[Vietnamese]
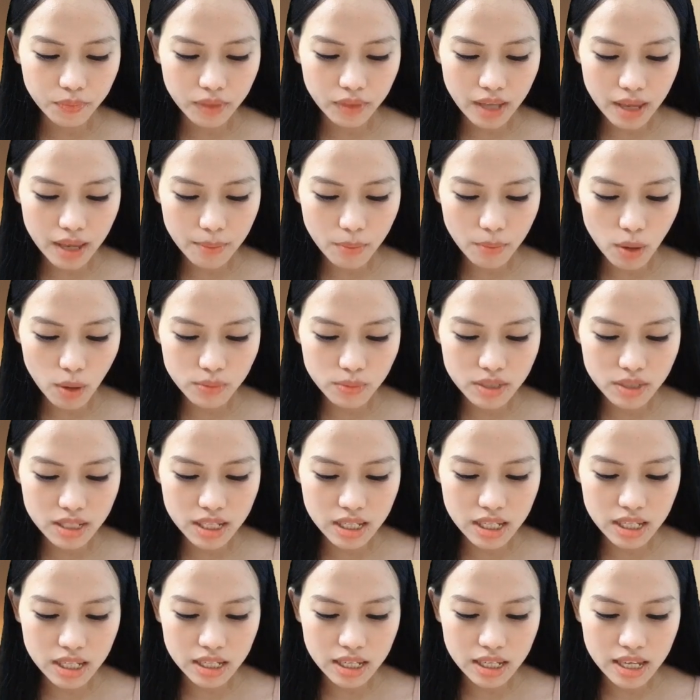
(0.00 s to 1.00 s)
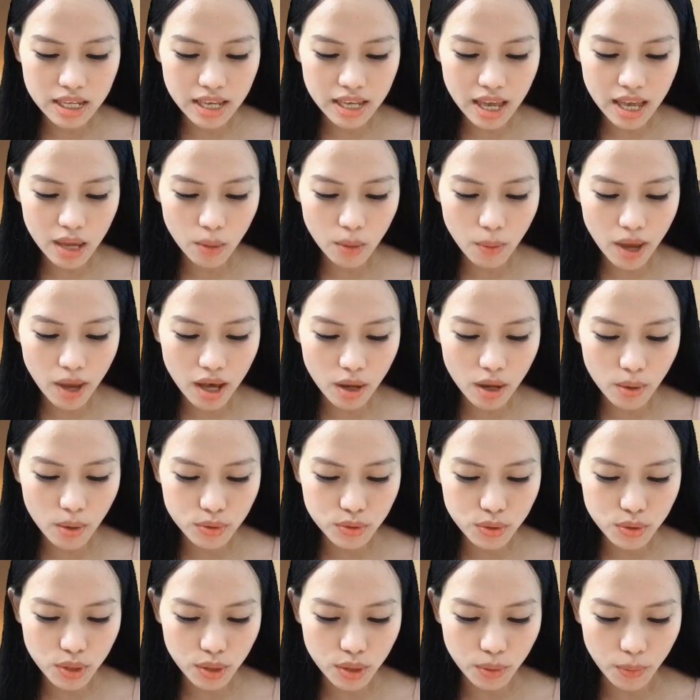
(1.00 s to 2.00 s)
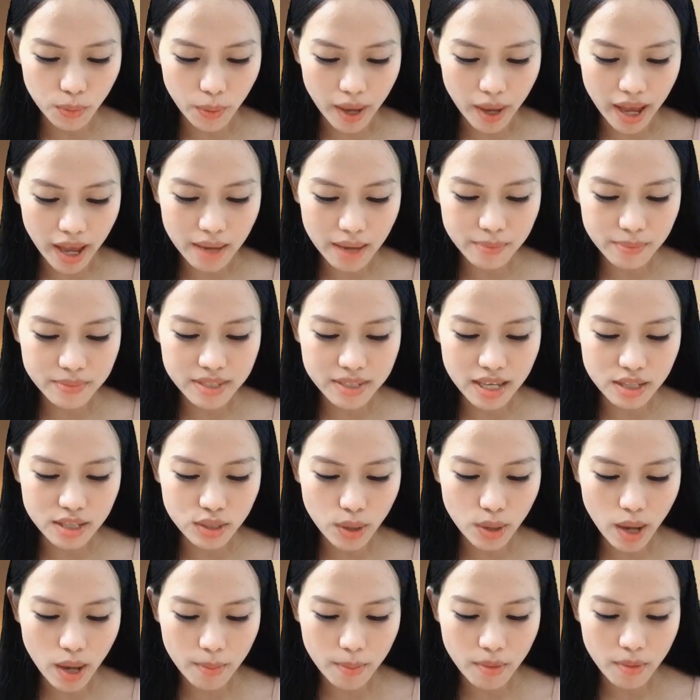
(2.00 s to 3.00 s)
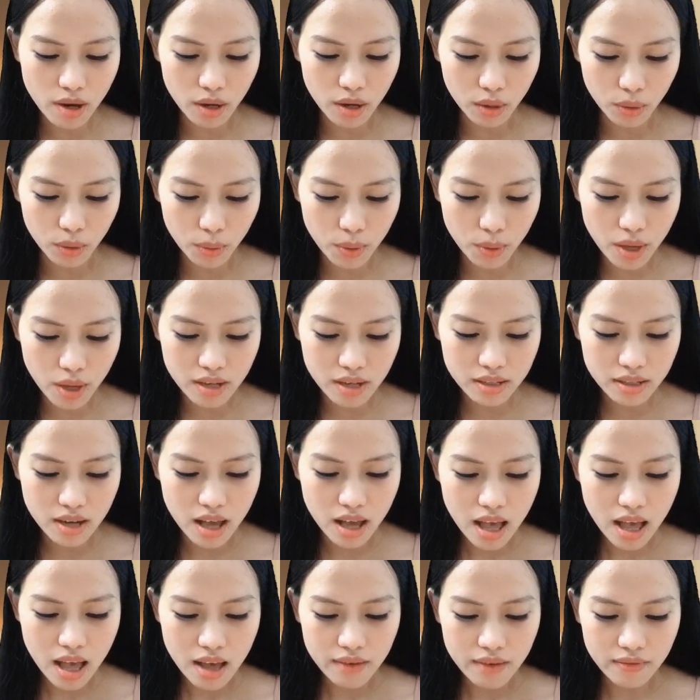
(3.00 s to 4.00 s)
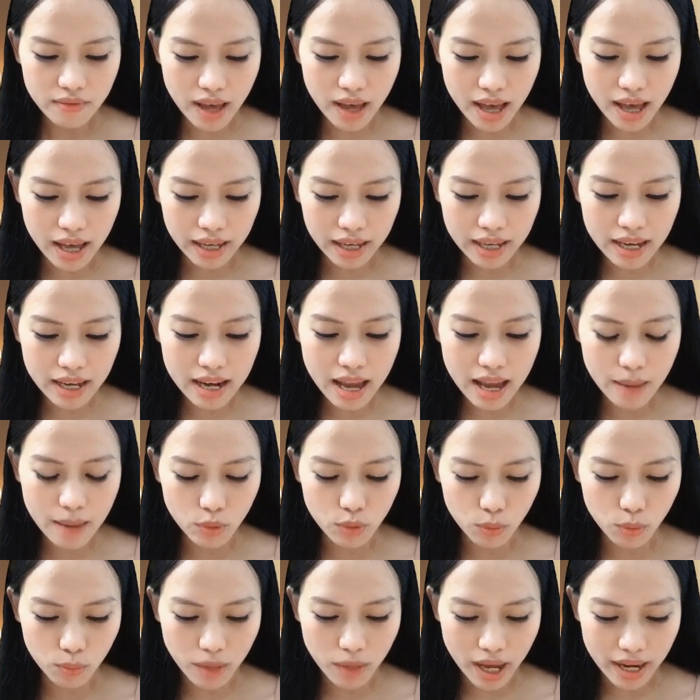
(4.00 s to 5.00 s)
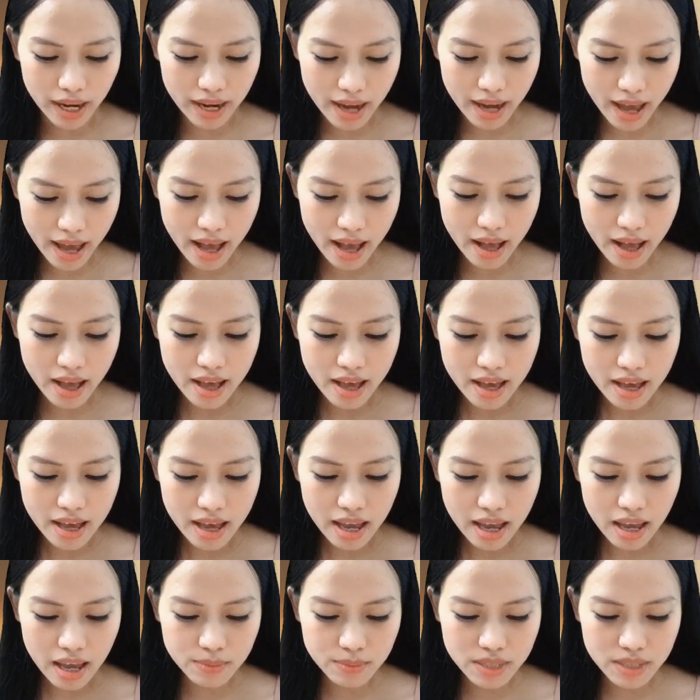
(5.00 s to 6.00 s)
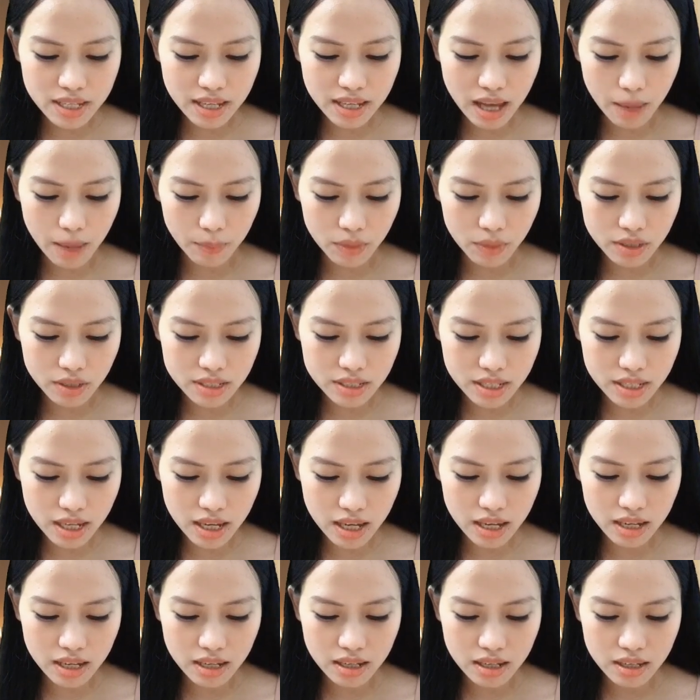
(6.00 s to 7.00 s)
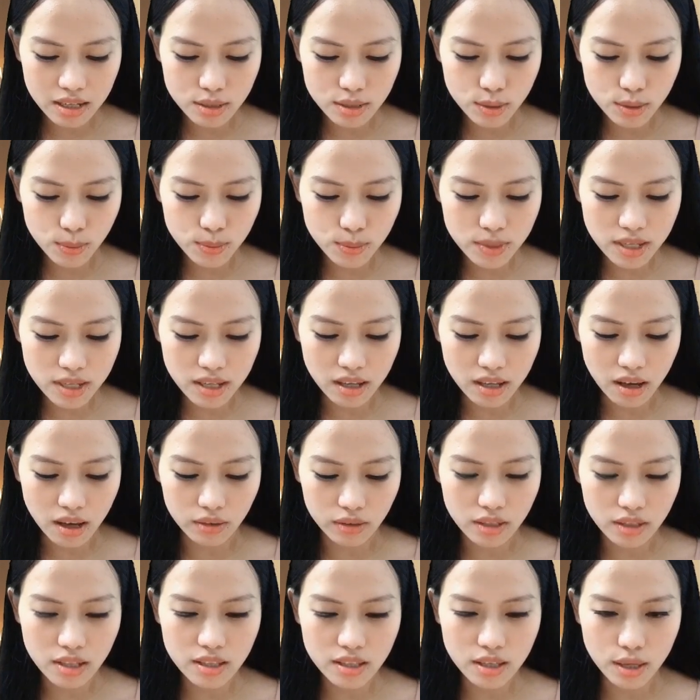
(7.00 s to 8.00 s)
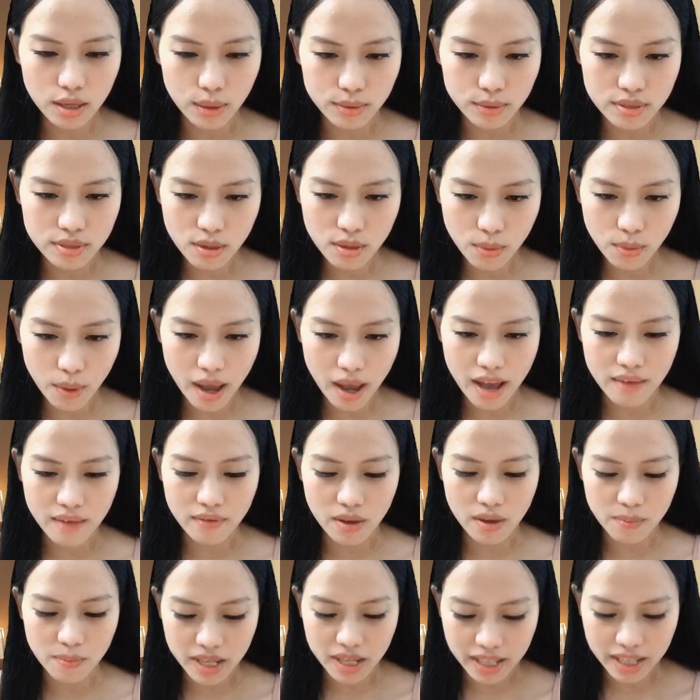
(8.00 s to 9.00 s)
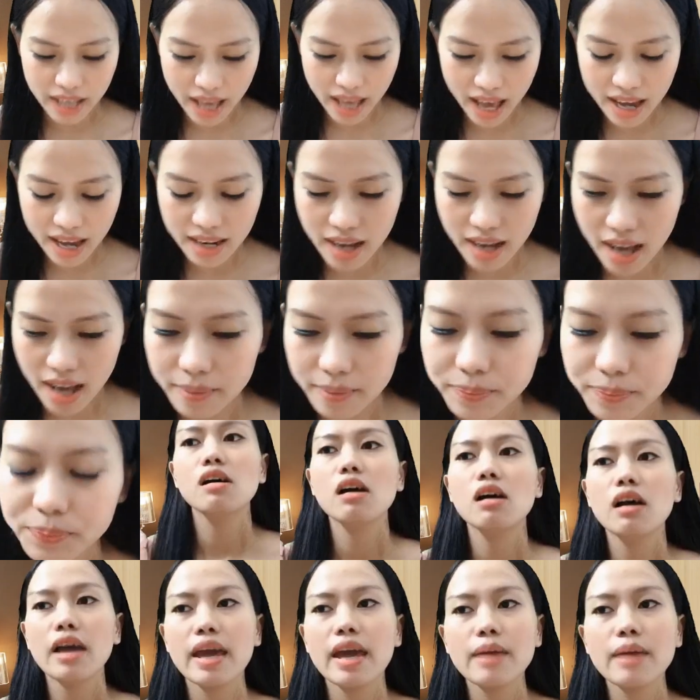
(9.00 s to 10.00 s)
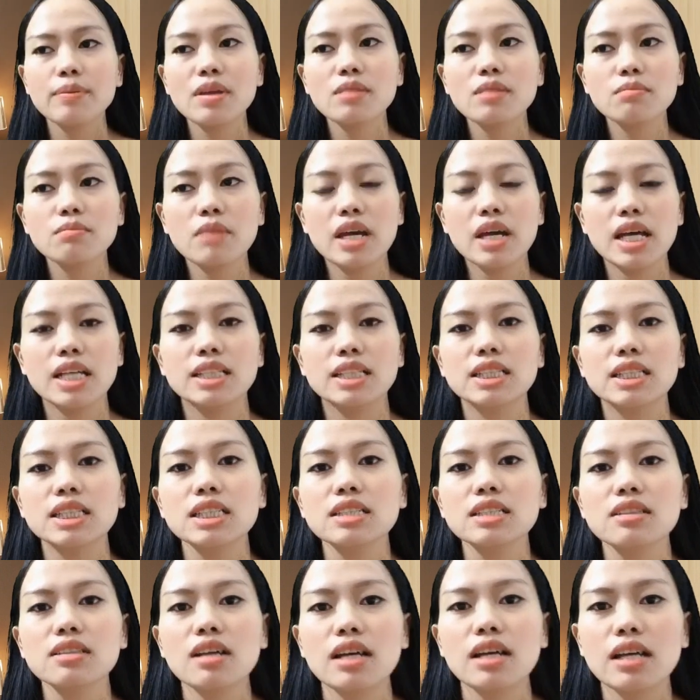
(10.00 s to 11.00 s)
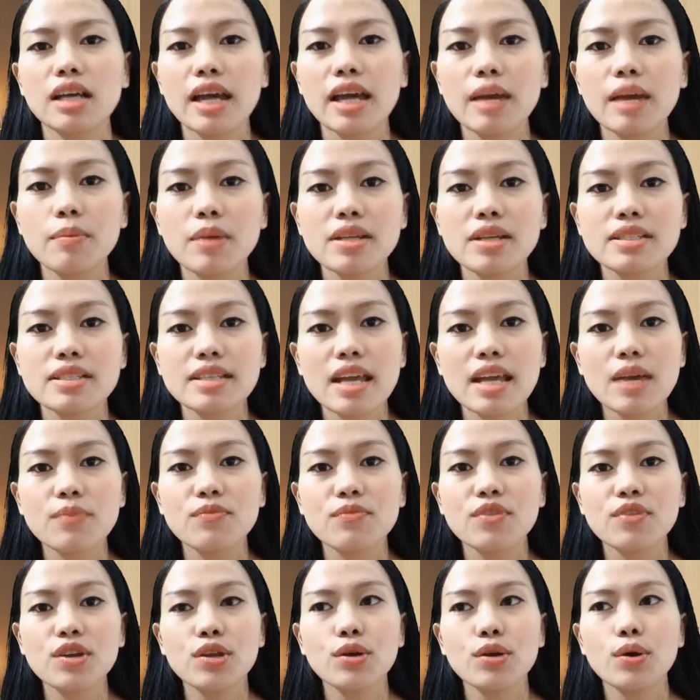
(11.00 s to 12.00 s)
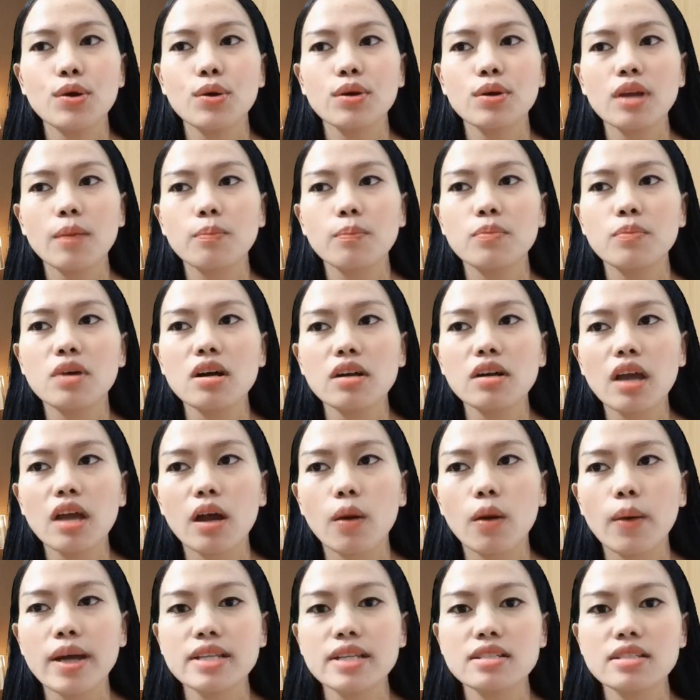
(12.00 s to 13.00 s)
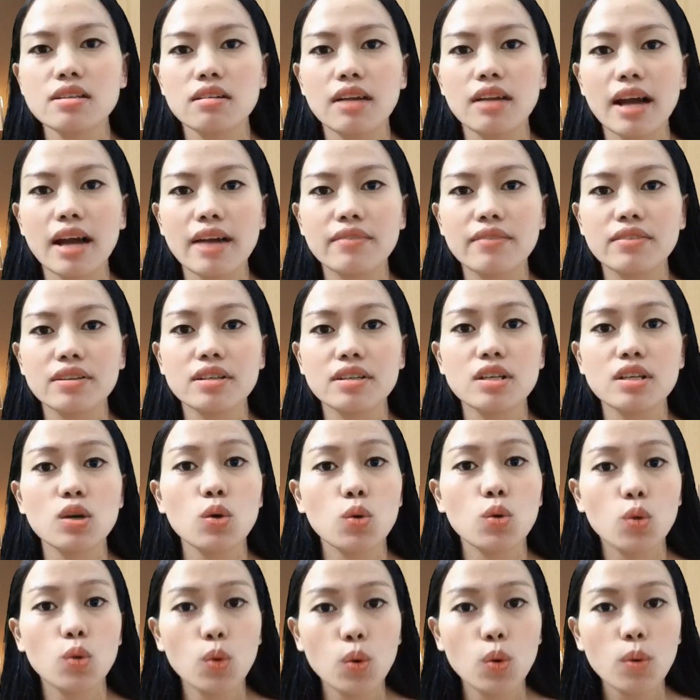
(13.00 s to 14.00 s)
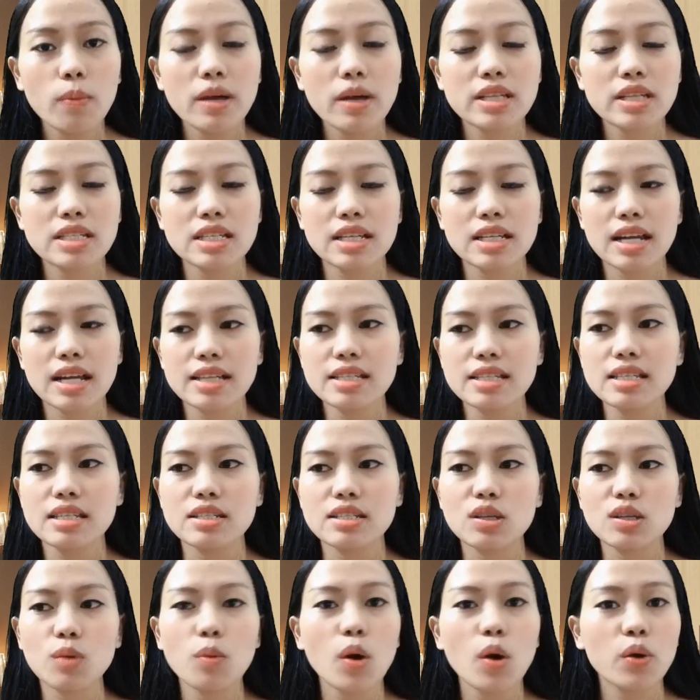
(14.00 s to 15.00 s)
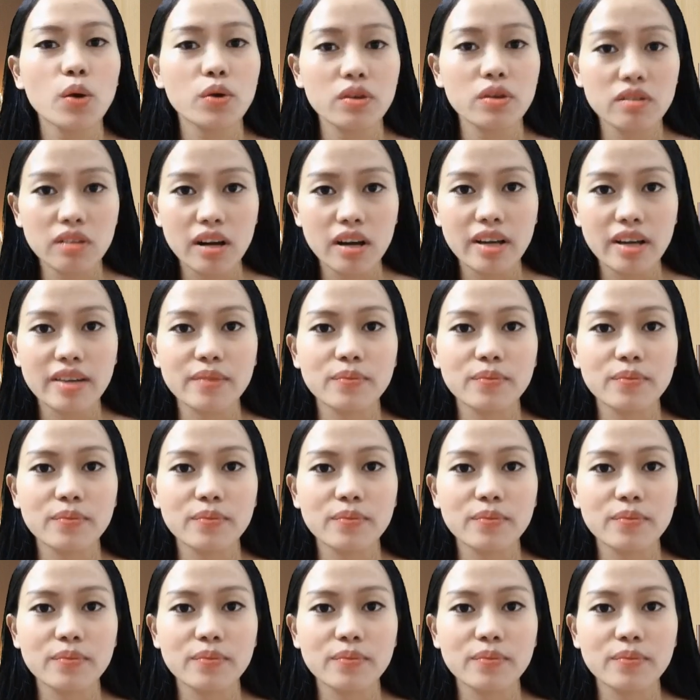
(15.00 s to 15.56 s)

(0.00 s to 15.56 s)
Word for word: Em mong chị khi nghe qua câu chuyện của em sẽ cho em lời khuyên và cách làm đúng đắn ạ. Em xin cảm ơn chị. Chúc chị có thật nhiều sức khỏe và bình an ạ. Em thân mến, em đã xem video 5 bước để quay trở lại với yêu cũ mà chị đã chỉ cho mọi người.